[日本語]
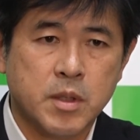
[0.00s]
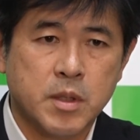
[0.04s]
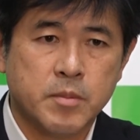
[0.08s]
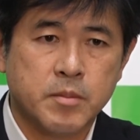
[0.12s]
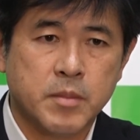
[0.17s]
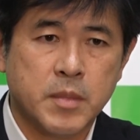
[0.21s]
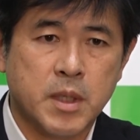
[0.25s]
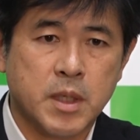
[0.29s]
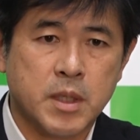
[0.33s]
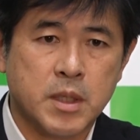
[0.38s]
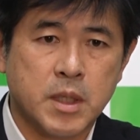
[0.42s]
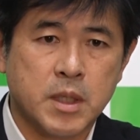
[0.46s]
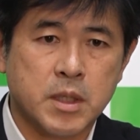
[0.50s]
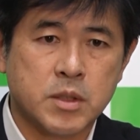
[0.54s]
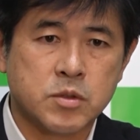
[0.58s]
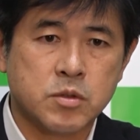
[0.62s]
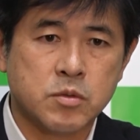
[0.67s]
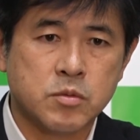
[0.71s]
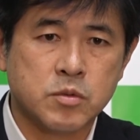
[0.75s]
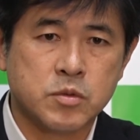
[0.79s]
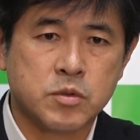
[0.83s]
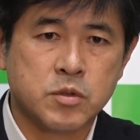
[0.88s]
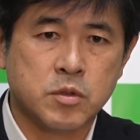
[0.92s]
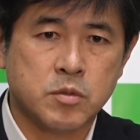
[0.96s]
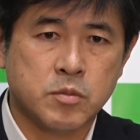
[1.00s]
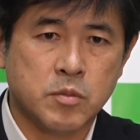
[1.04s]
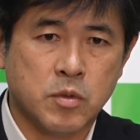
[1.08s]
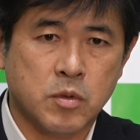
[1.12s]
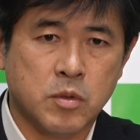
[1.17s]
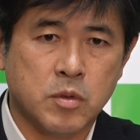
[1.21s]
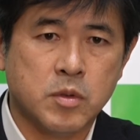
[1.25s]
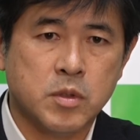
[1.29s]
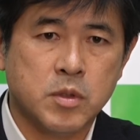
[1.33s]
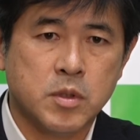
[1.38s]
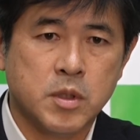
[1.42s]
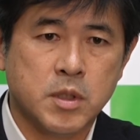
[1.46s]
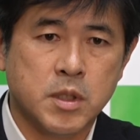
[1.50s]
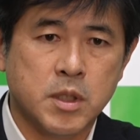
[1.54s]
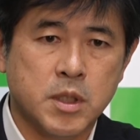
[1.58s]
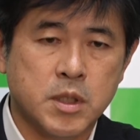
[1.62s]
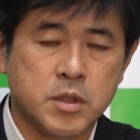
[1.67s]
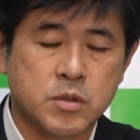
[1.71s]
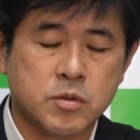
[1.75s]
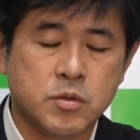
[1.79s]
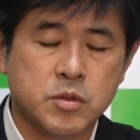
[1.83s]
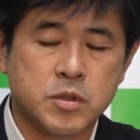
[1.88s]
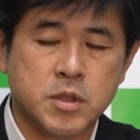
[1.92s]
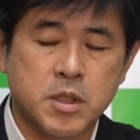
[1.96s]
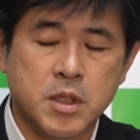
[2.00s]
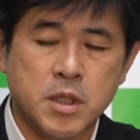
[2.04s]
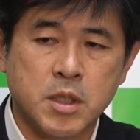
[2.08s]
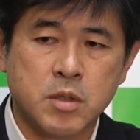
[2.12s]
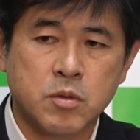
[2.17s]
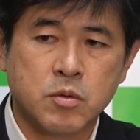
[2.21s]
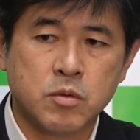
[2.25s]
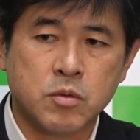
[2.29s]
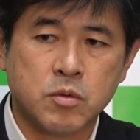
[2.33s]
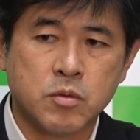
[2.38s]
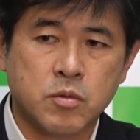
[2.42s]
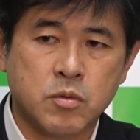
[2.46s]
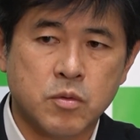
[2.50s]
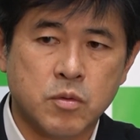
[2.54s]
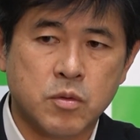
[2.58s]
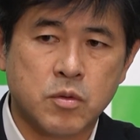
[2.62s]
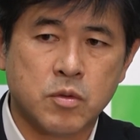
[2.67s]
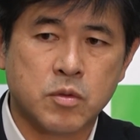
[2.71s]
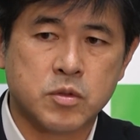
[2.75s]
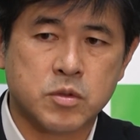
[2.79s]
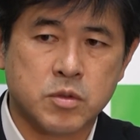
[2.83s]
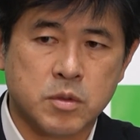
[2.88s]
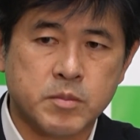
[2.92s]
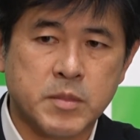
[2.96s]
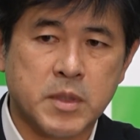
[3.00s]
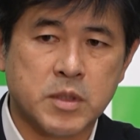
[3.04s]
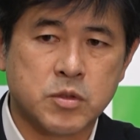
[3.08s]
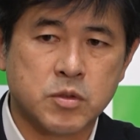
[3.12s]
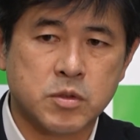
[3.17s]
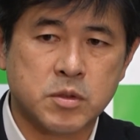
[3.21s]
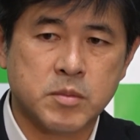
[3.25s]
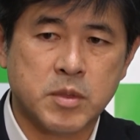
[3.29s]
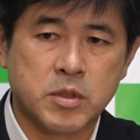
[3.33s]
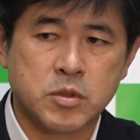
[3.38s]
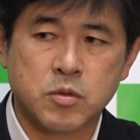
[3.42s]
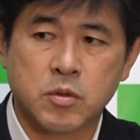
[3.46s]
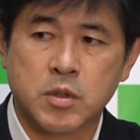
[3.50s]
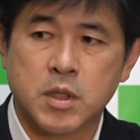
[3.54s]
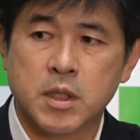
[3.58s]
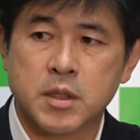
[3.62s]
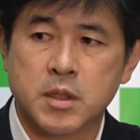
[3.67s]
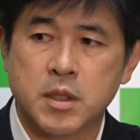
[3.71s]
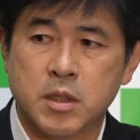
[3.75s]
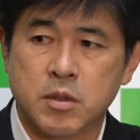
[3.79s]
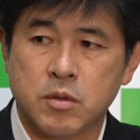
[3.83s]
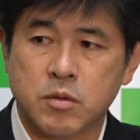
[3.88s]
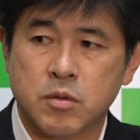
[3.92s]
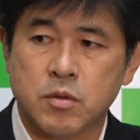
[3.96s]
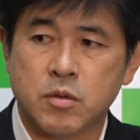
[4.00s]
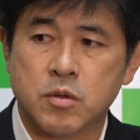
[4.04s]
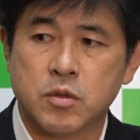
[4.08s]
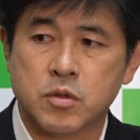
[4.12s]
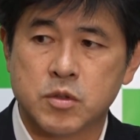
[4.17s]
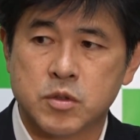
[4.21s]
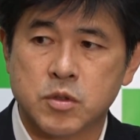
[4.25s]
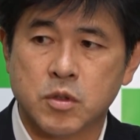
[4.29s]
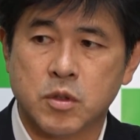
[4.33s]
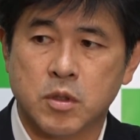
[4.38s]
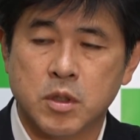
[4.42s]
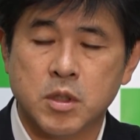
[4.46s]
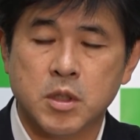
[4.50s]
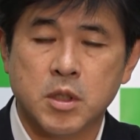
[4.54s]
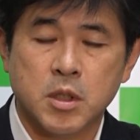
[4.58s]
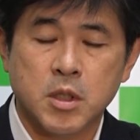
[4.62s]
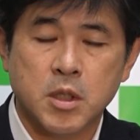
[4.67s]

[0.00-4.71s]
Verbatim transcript: まあ、総務省も、えそしてこの厚労省、まあ、今、所管である厚労省、